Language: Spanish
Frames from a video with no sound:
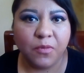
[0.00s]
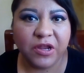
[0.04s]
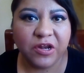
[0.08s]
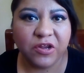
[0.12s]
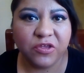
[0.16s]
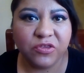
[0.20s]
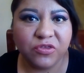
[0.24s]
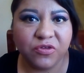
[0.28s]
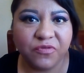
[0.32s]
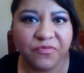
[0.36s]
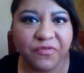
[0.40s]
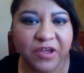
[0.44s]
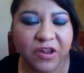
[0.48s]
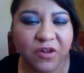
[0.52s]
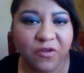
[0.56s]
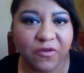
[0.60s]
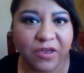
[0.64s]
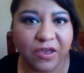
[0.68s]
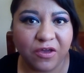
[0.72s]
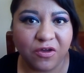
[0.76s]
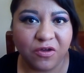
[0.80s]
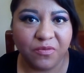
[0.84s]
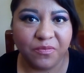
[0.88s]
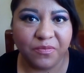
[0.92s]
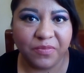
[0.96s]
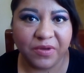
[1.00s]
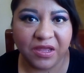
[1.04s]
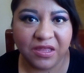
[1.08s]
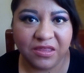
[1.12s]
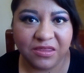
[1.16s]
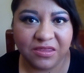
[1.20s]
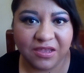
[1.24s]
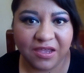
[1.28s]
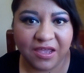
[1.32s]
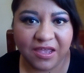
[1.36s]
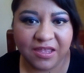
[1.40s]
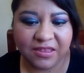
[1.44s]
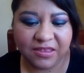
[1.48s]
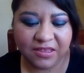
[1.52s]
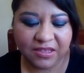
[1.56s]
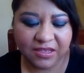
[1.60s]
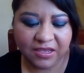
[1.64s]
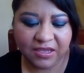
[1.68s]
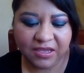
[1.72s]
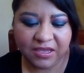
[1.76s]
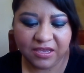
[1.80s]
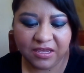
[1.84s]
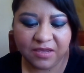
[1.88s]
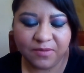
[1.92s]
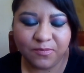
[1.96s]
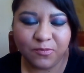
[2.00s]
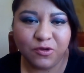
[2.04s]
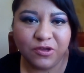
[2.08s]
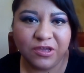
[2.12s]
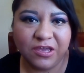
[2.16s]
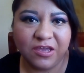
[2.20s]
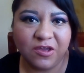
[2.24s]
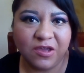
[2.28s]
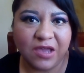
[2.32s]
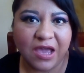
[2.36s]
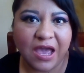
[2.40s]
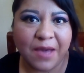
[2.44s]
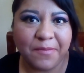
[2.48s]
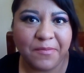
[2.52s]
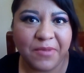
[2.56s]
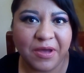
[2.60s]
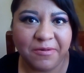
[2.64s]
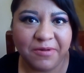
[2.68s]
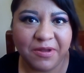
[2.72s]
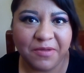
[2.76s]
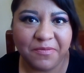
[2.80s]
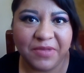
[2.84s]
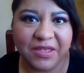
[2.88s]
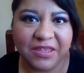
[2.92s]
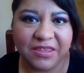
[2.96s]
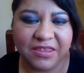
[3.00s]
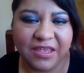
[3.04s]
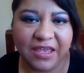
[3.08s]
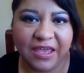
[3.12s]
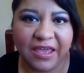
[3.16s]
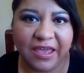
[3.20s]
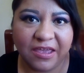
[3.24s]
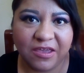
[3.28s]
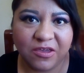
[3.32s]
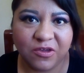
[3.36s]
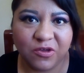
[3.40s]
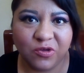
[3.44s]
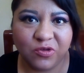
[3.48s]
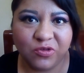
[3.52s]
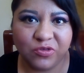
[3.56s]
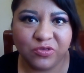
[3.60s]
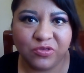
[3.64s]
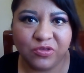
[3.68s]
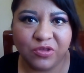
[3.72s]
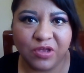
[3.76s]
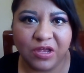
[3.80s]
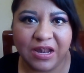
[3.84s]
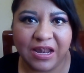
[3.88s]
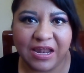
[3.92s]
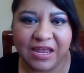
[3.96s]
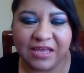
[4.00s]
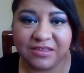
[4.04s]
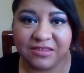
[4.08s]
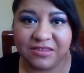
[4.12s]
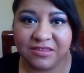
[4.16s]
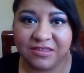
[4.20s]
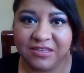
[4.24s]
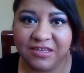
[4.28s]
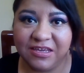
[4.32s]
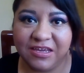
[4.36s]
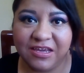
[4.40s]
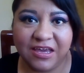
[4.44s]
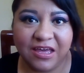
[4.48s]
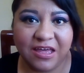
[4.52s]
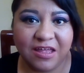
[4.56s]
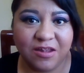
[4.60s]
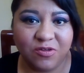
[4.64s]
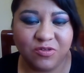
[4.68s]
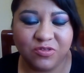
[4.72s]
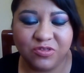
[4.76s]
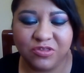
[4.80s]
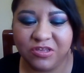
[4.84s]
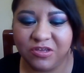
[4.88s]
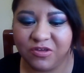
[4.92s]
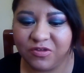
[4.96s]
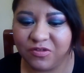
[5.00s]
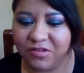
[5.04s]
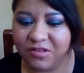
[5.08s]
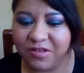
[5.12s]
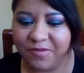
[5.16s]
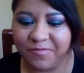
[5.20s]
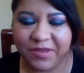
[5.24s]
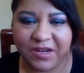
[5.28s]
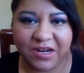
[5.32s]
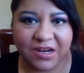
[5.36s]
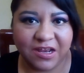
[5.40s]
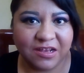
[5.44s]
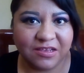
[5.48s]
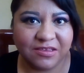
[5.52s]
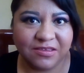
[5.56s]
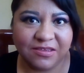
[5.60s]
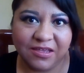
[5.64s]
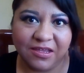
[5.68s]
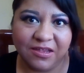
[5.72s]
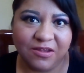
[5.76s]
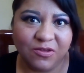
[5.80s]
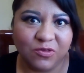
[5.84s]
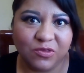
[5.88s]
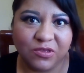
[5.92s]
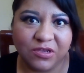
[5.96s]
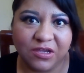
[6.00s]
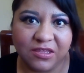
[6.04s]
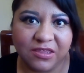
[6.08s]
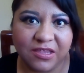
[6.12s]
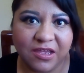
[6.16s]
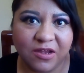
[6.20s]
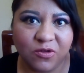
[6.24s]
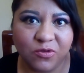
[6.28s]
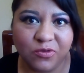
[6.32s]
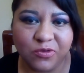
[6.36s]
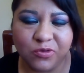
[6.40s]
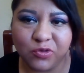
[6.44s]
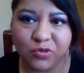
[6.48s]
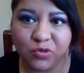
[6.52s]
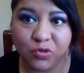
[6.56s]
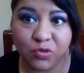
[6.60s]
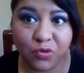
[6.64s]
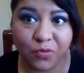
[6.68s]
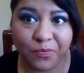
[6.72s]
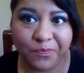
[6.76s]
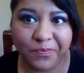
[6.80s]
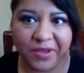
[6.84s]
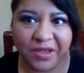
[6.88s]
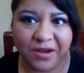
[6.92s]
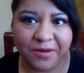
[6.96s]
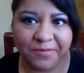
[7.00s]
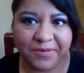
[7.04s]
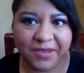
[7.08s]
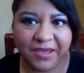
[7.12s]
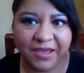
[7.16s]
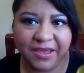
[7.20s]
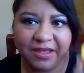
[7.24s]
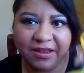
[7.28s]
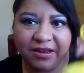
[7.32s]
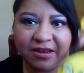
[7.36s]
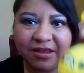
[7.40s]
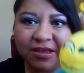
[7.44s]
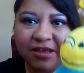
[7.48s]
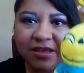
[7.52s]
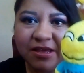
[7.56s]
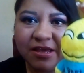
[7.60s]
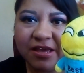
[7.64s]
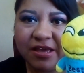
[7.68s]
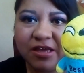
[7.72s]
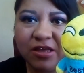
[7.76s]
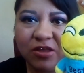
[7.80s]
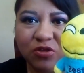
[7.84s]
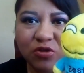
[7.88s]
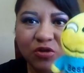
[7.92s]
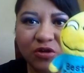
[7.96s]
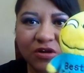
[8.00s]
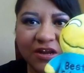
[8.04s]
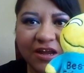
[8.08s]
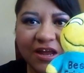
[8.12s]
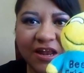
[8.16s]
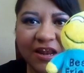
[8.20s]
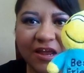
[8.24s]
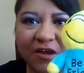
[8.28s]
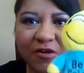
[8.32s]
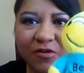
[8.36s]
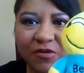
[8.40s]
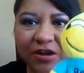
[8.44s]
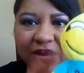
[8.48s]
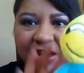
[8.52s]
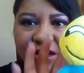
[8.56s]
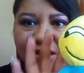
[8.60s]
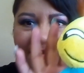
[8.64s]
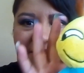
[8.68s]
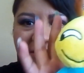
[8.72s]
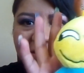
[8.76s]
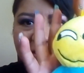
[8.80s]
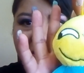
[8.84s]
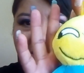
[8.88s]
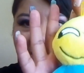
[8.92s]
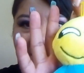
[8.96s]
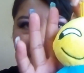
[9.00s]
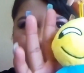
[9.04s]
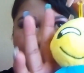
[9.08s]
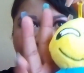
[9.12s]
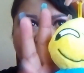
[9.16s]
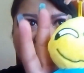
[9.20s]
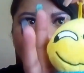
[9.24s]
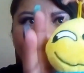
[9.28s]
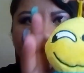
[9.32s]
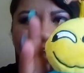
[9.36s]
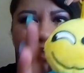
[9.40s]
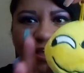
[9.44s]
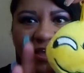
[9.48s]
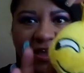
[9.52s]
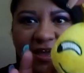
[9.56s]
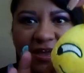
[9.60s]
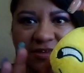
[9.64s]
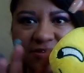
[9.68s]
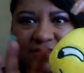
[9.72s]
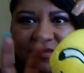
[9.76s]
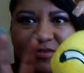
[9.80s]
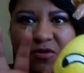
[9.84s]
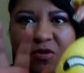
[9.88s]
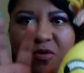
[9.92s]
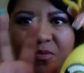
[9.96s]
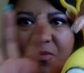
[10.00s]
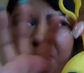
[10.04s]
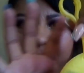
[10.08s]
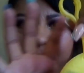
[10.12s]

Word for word: Bueno, eso fue lo que compré en Trendy y muy amablemente ellos, las chicas, los chicos, la verdad es que nos trataron súper bien. Nos regalaron el siguiente que es